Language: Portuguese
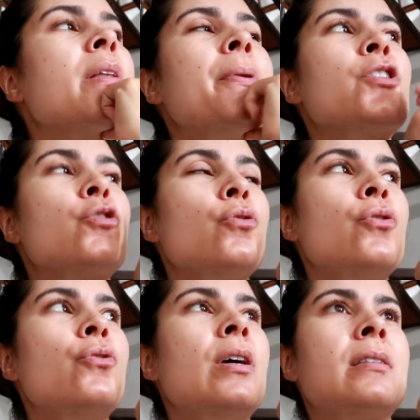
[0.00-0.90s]
também
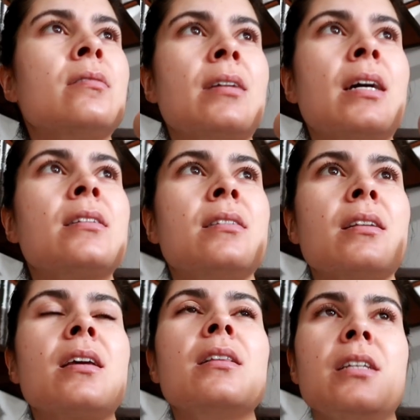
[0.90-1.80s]
estou a tentar ser
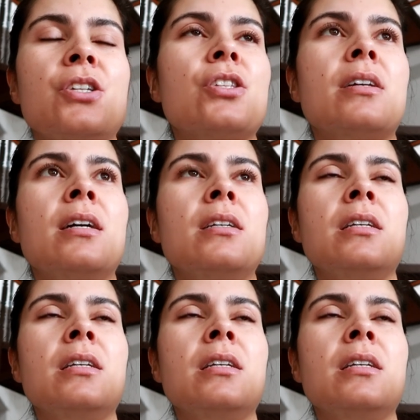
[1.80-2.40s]
realista